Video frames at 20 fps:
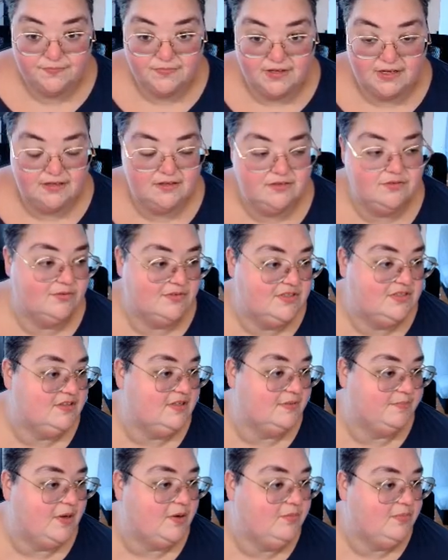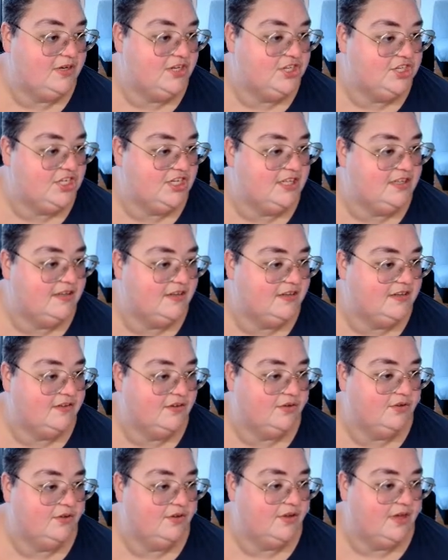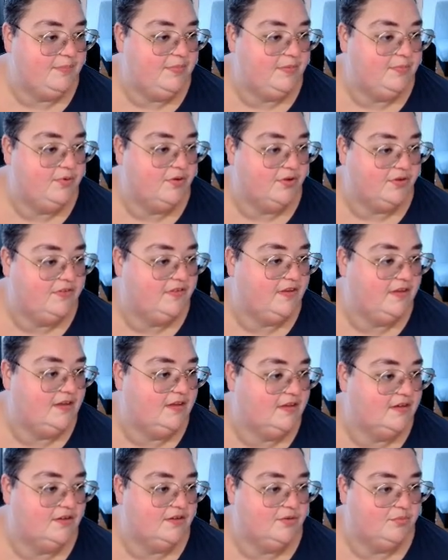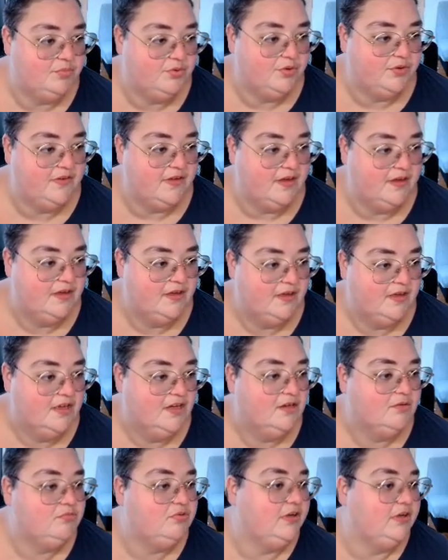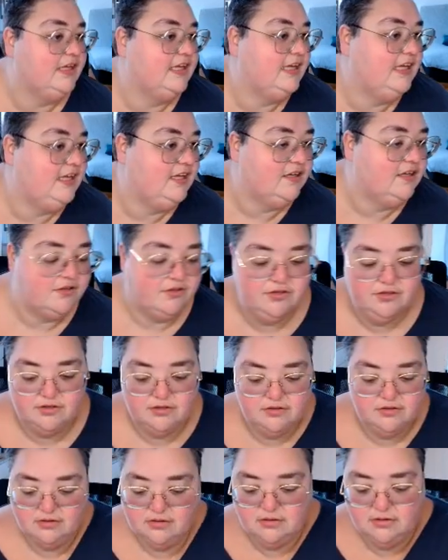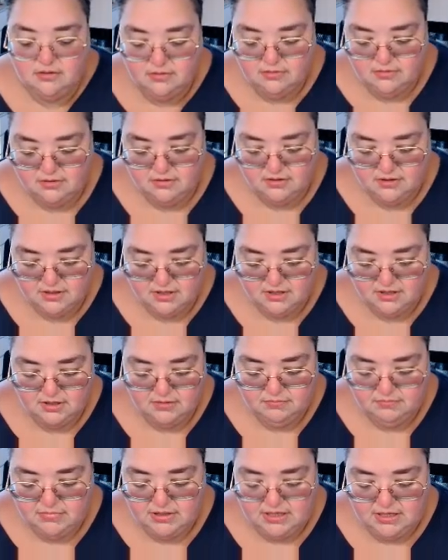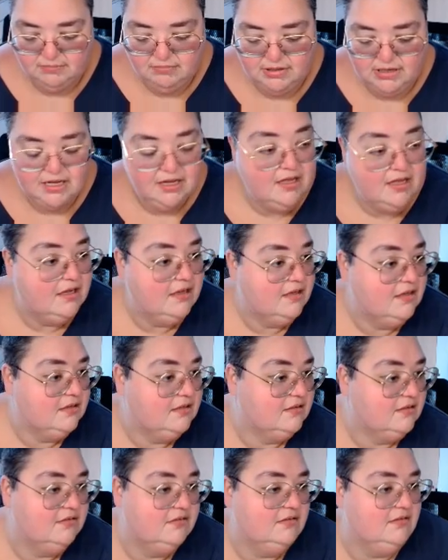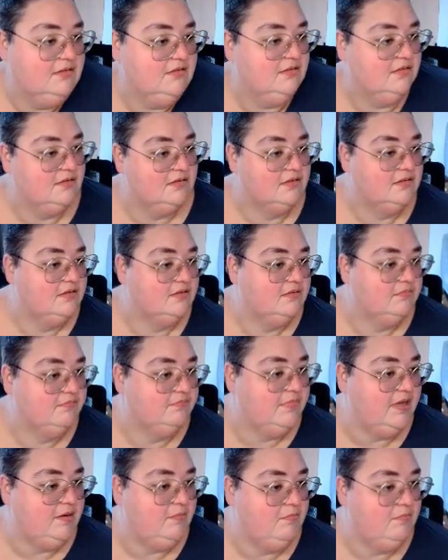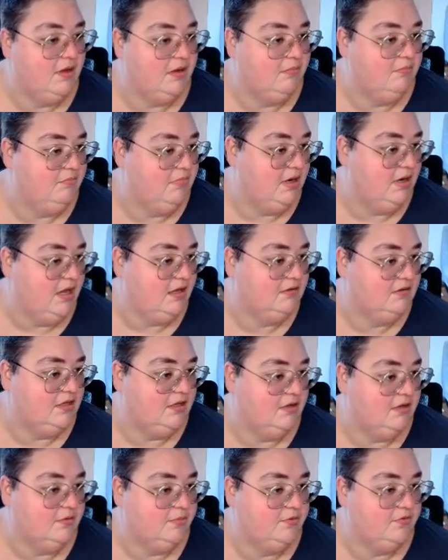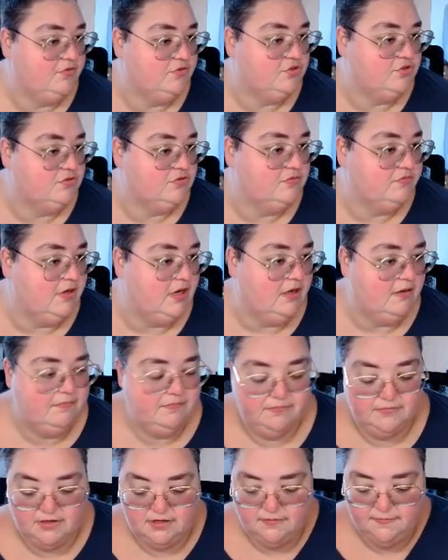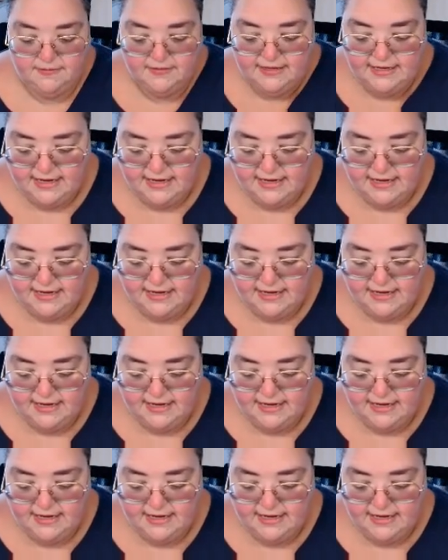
Hein. Donc, c'est pas obligé d'être euh, Happy Birthday euh, pour ça. Vous pouvez écrire blabla, balbabla d'ailleurs, parce que voilà. Hein.